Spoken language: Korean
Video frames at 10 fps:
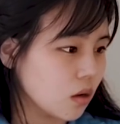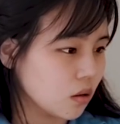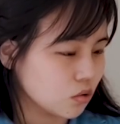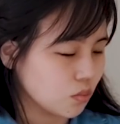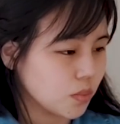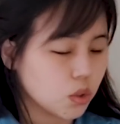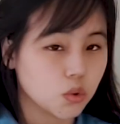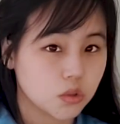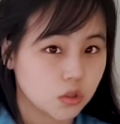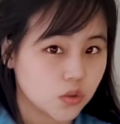어, 좀
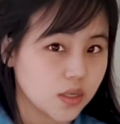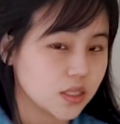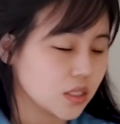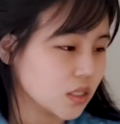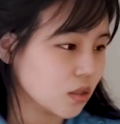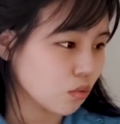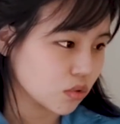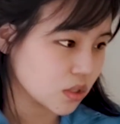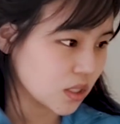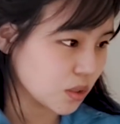비교적 최근
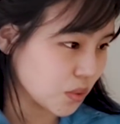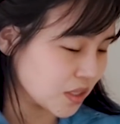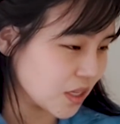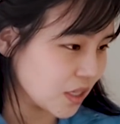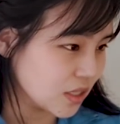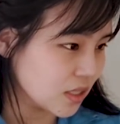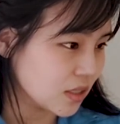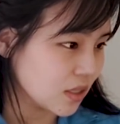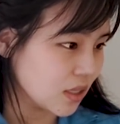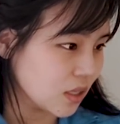
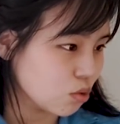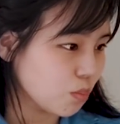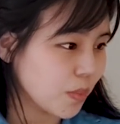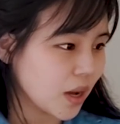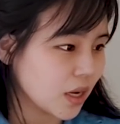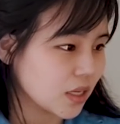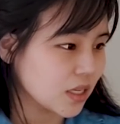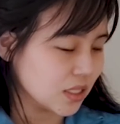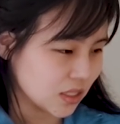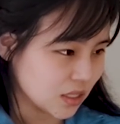론칭됐다는 이
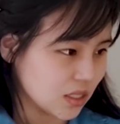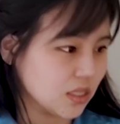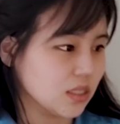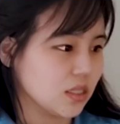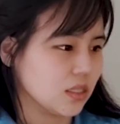쿠팡 이츠,